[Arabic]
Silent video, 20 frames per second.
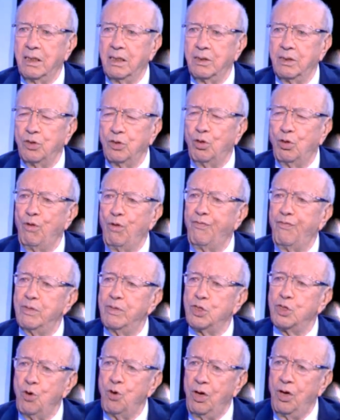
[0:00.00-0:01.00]
ندخلوا في
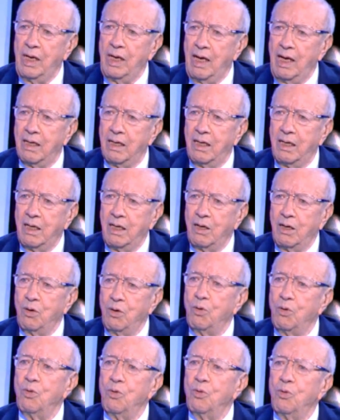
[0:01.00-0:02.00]
مشروعنا
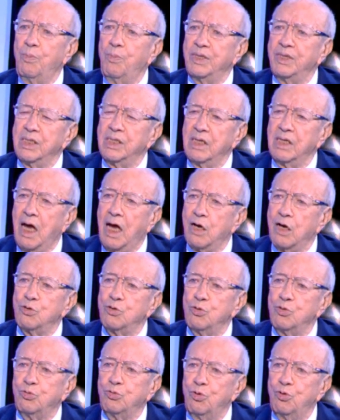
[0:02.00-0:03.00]
وباش
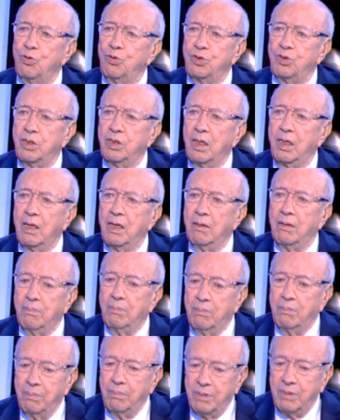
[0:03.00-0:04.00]
نخرجوا تونس
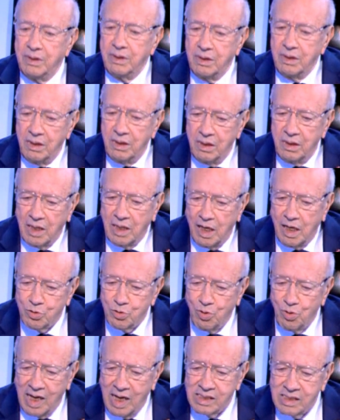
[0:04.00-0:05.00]
من
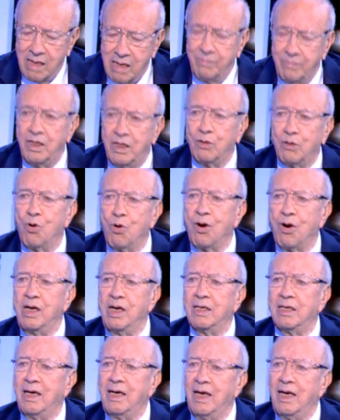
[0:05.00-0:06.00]
نخرجوا العجله من
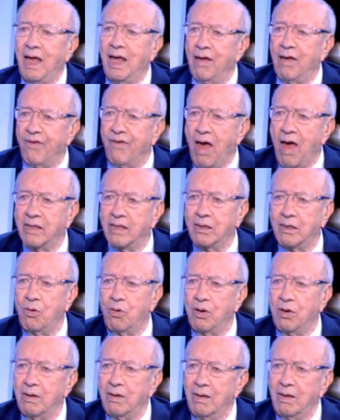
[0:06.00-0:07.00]
الكرين اللي هي فيها توا
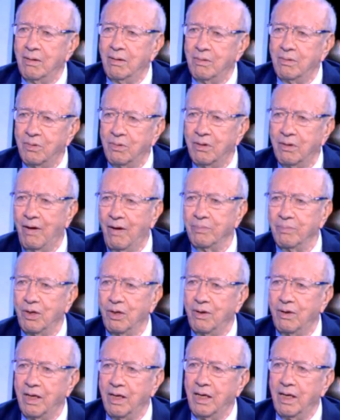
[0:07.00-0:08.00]
فهمت
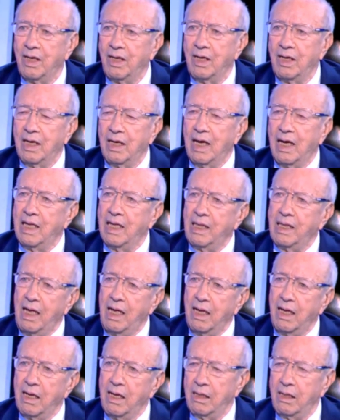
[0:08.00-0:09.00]
ولا
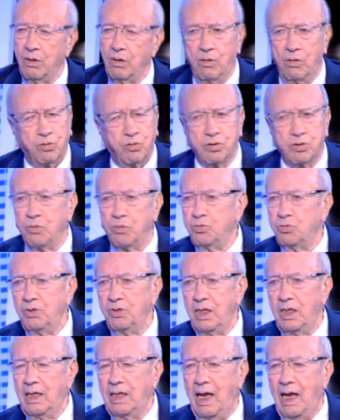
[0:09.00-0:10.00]
هذا صوتوا
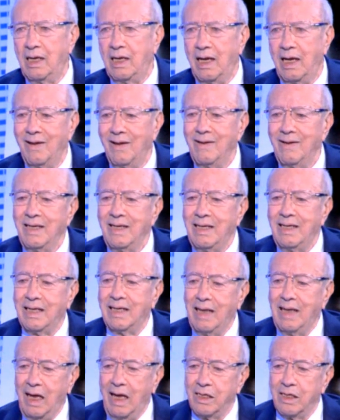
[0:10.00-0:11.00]
لنا نحن
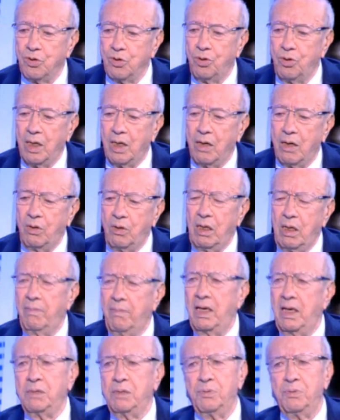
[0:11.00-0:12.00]
لكن احنا شقلنا قلنا ما
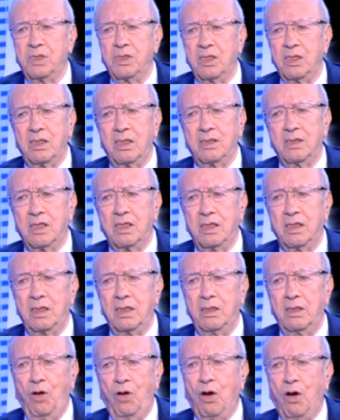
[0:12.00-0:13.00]
باش
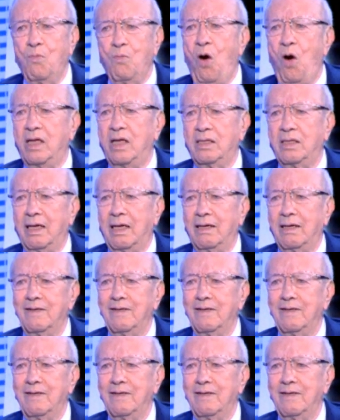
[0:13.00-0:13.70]
نحكم وحدنا